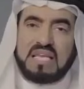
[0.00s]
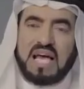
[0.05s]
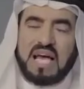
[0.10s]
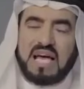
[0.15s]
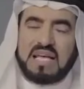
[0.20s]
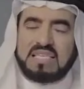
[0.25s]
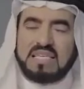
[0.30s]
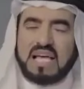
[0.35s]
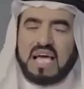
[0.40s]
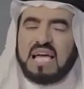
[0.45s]
من
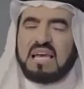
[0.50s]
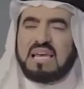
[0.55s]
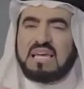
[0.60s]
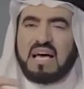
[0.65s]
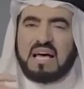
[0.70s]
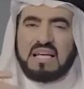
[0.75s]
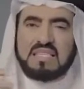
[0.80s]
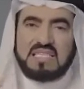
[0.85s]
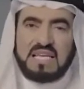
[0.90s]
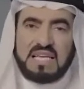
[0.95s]
الناس
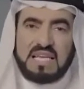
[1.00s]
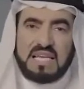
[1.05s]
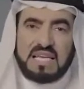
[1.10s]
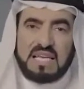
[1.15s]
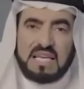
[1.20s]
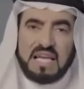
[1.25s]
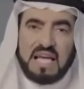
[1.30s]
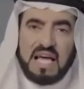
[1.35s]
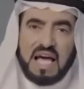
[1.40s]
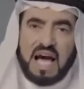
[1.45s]
غير
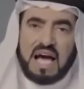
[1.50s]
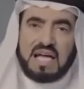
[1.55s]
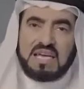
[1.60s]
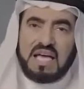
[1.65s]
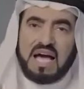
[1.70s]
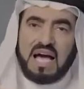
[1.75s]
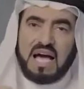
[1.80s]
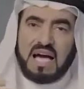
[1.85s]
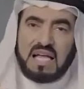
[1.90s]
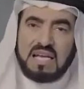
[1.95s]
راضين
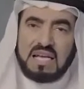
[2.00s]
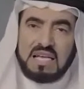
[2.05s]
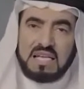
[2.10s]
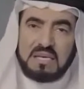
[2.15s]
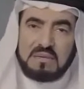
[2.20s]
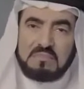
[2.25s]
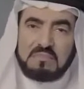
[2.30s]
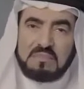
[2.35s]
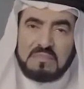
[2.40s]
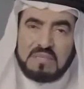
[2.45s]
عن
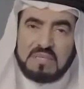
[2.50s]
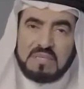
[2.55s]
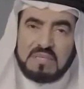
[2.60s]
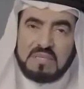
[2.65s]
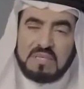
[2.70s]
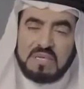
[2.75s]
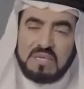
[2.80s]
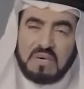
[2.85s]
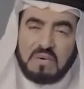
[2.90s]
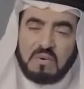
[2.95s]
حالهم
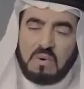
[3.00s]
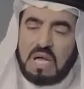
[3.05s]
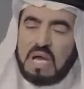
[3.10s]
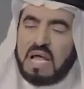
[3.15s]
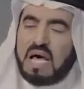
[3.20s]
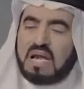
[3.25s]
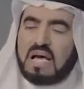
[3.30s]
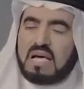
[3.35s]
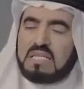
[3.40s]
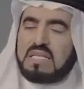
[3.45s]

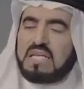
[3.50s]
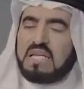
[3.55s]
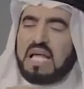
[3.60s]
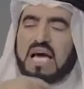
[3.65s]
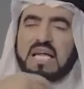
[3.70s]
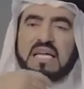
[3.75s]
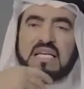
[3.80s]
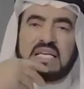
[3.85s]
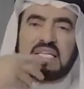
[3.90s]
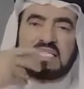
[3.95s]
ولا
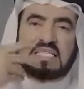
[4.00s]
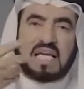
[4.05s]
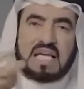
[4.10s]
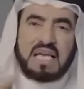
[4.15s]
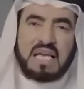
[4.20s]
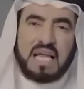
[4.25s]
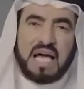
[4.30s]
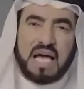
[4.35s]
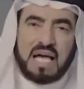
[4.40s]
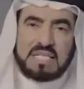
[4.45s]
راضين عن
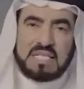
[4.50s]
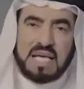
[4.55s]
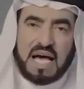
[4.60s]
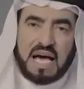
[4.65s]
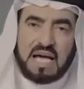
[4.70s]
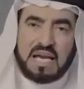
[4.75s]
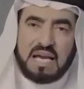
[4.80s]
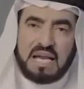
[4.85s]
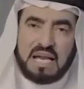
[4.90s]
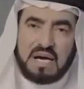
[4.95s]
رزق الله
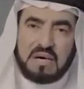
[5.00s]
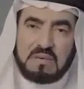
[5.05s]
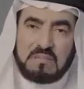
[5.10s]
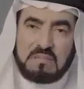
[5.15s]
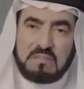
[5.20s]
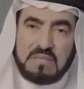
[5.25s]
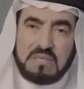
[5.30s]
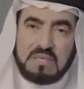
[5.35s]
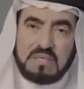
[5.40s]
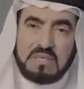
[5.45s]
تعالى
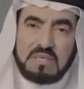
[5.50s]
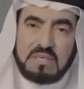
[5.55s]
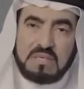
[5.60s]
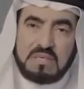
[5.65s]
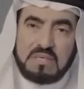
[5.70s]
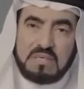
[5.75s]
لهم